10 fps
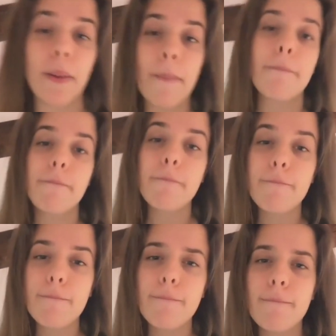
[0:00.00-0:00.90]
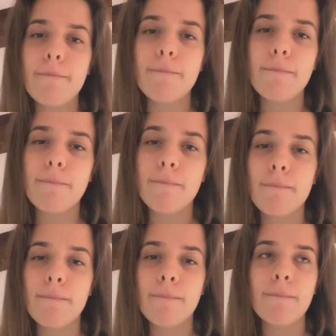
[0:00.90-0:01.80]
Scusa, mangia una mela.
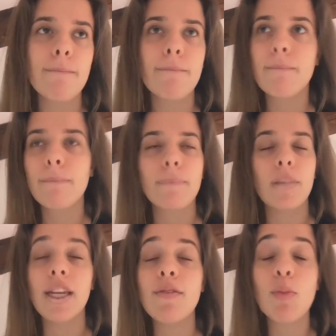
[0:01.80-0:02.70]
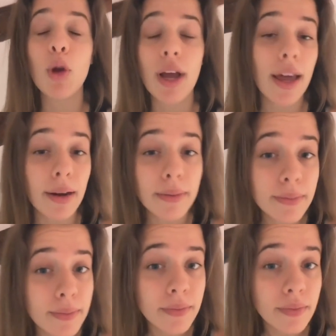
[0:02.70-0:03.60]
Ti devo bloccare?
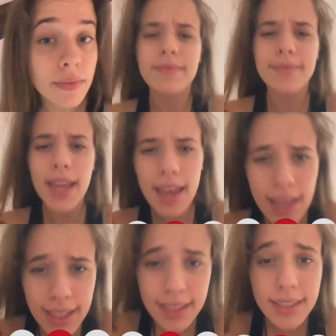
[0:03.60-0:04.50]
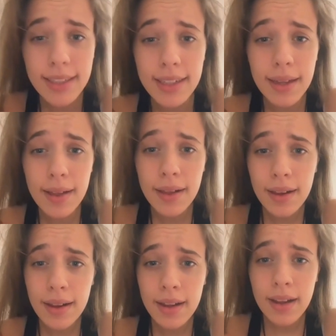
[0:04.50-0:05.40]
Ehi!
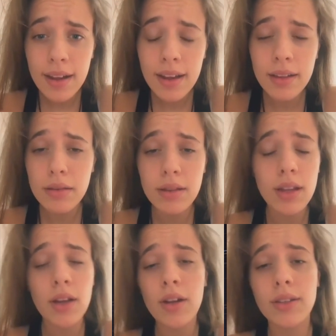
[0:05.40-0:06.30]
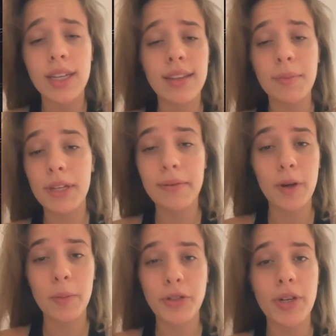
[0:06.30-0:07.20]
No, no, senti, mi devi fare un
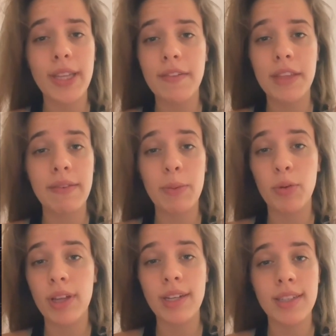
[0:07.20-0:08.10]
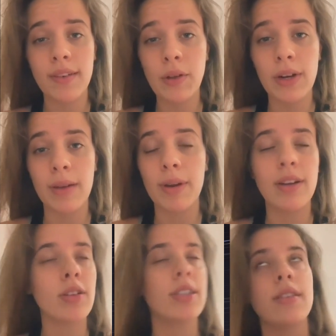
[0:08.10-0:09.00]
piacere, de devi pulire sta videocamera. No,
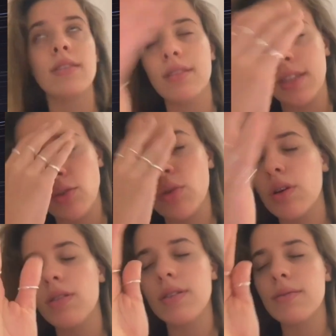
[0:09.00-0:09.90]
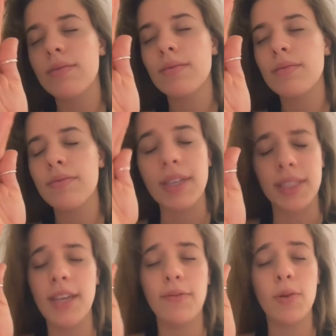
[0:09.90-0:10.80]
si, ti giuro, fa
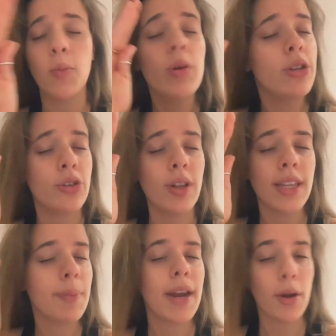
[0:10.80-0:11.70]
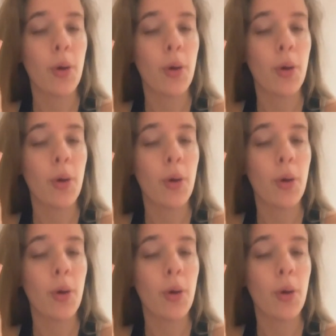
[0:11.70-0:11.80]
schifo, puliscila, ti prego.